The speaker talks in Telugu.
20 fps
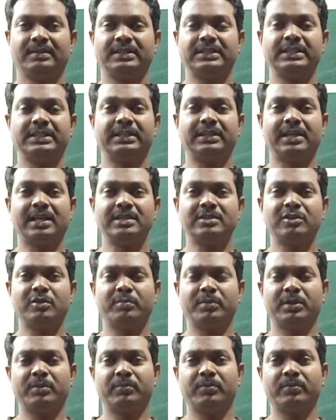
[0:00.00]
నిన్నటి క్లాస్లో
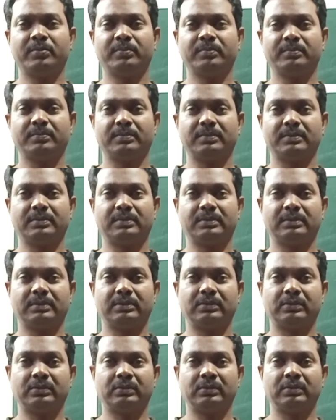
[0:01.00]
మనము
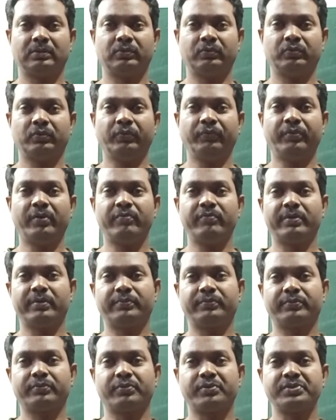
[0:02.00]
డూ ఫార్మ్
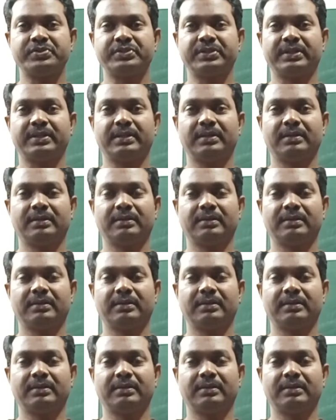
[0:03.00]
వర్బ్స్ గురించి